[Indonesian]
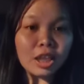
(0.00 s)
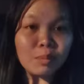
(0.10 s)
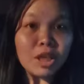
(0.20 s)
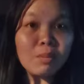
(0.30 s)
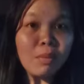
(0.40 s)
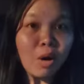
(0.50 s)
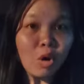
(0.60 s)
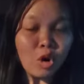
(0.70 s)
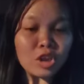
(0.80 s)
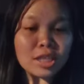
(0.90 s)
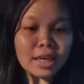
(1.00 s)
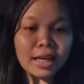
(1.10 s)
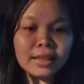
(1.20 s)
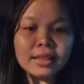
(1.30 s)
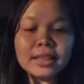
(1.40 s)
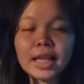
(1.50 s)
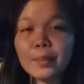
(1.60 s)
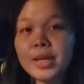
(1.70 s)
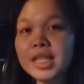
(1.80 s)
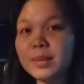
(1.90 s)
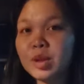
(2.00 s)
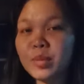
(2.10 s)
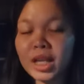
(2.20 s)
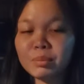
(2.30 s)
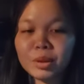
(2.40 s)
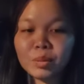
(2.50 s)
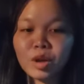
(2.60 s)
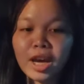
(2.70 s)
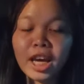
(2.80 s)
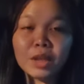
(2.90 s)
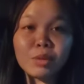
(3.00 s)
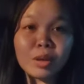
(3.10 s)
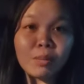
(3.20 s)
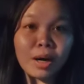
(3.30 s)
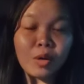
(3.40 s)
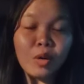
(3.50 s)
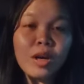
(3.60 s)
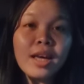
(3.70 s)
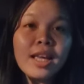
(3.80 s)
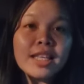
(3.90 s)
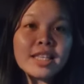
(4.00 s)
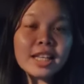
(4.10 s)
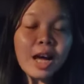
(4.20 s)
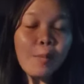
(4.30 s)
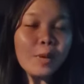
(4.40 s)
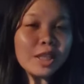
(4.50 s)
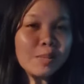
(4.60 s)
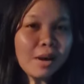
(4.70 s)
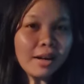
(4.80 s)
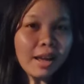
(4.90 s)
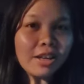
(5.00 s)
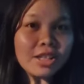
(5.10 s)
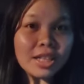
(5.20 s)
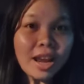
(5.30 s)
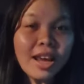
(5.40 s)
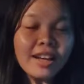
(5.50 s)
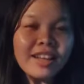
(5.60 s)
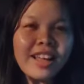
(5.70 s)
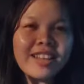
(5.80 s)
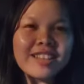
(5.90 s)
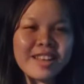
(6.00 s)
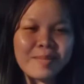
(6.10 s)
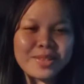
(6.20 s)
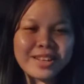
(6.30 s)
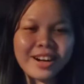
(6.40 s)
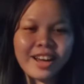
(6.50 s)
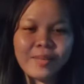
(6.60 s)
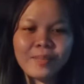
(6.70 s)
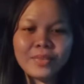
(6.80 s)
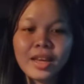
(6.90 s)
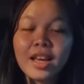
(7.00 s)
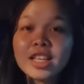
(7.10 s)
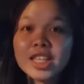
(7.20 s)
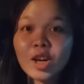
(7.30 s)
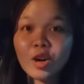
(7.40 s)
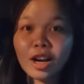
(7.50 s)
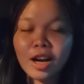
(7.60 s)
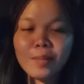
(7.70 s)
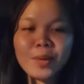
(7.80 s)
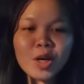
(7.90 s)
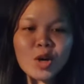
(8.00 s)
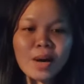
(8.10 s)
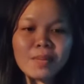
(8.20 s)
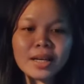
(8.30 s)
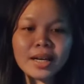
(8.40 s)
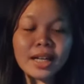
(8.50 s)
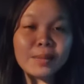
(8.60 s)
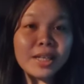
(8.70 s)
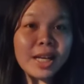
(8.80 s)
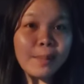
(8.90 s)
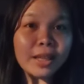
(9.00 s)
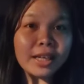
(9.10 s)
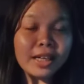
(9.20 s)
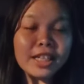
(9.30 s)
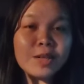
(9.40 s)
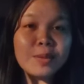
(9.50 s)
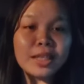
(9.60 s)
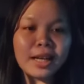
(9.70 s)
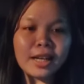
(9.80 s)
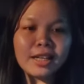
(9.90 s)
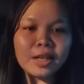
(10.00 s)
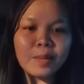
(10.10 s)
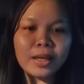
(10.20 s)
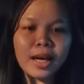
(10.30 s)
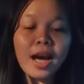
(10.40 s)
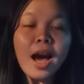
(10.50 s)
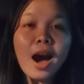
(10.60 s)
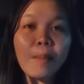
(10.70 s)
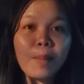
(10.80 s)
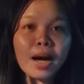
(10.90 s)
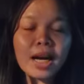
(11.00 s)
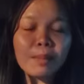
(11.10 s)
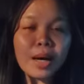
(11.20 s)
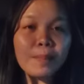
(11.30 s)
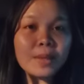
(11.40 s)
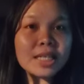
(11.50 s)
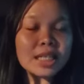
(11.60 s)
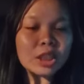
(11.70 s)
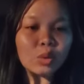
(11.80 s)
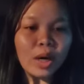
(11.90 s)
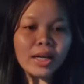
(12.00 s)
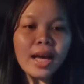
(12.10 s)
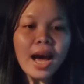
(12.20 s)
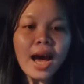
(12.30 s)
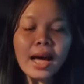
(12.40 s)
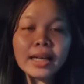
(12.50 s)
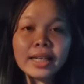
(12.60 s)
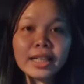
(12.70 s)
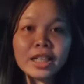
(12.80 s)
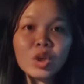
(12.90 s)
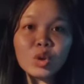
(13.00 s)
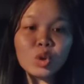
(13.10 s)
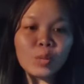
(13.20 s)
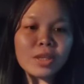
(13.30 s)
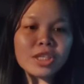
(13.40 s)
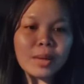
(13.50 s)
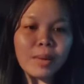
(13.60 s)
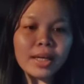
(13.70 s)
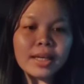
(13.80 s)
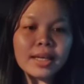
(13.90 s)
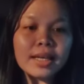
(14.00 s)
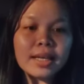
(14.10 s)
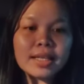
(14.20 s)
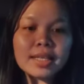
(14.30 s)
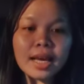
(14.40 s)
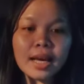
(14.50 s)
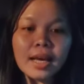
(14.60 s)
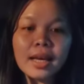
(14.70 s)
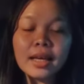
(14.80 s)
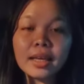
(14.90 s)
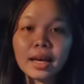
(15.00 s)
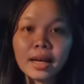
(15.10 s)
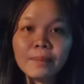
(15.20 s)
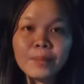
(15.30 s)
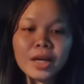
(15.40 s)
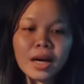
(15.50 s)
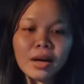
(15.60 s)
admin mau kongsikan tetapi sebelum admin mula admin mau sila pertimbang like, share, dan subscribe. Seorang peguam gagal mendapatkan kebenaran daripada Mahkamah Persekutuan hari ini untuk mencabar kesahihan